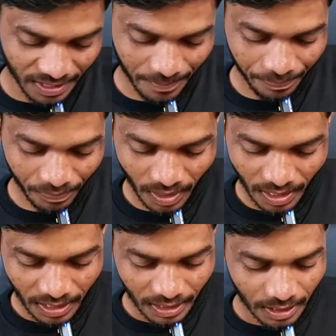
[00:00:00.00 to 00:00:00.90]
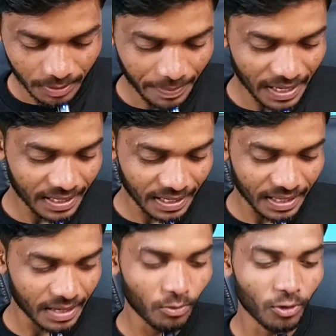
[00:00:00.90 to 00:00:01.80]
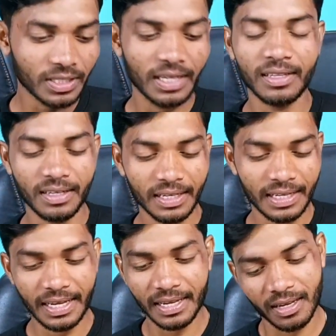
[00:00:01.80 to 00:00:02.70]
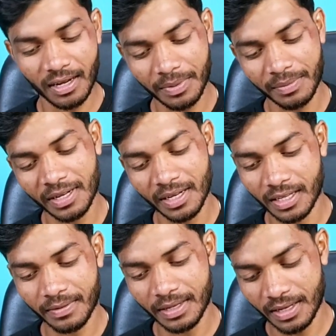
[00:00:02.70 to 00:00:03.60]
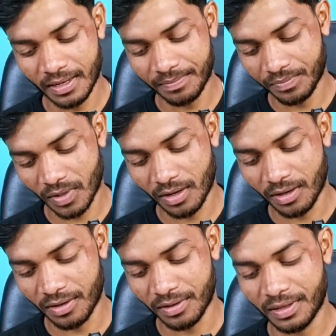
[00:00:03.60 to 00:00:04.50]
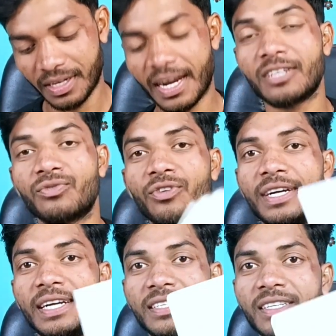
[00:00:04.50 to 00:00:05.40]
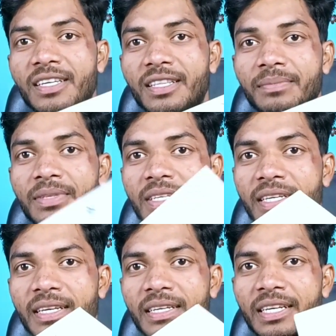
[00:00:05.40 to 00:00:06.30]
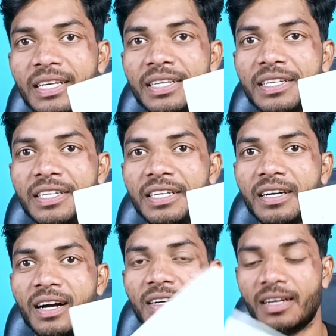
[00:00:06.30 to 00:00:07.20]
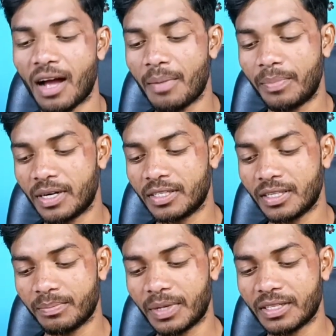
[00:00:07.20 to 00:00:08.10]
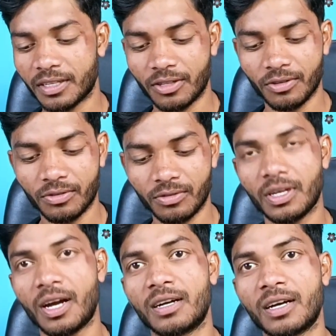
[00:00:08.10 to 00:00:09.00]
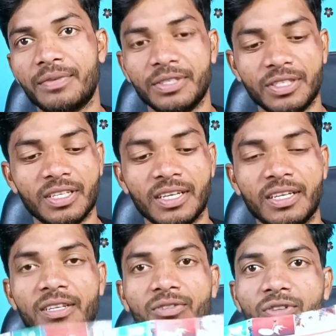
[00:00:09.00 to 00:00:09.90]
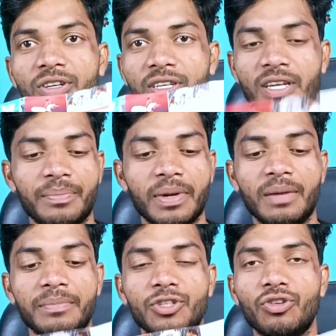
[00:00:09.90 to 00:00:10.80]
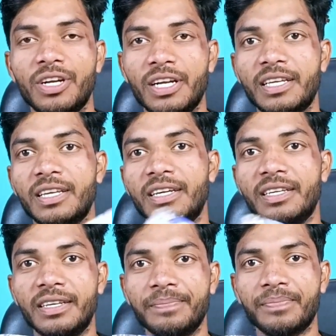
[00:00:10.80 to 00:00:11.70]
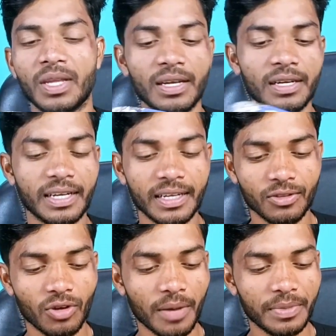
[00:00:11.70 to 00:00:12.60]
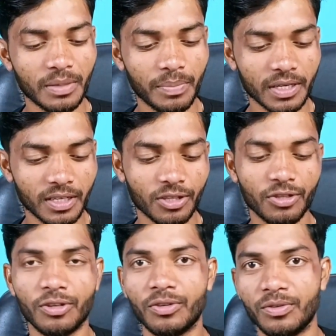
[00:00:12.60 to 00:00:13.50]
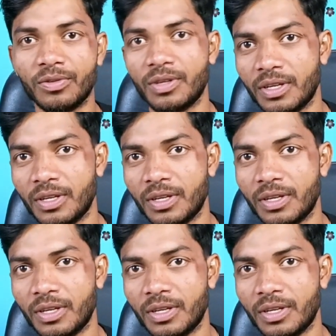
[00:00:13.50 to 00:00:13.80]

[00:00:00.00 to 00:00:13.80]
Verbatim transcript: जाती है सबसे पहले देखते हैं बॉक्स के अंदर एक यहाँ पे मिल जाता है भैया रिलायंस फाउंडेशन की तरफ से ये ग्रीटिंग कार्ड आप पढ़ पढ़ सकते हो यहाँ काफ़ी चीज़ें थोड़ा सा यहाँ पे लंबी चौड़ी लिखी गई है ठीक है तो आप इसे पढ़ सकते हो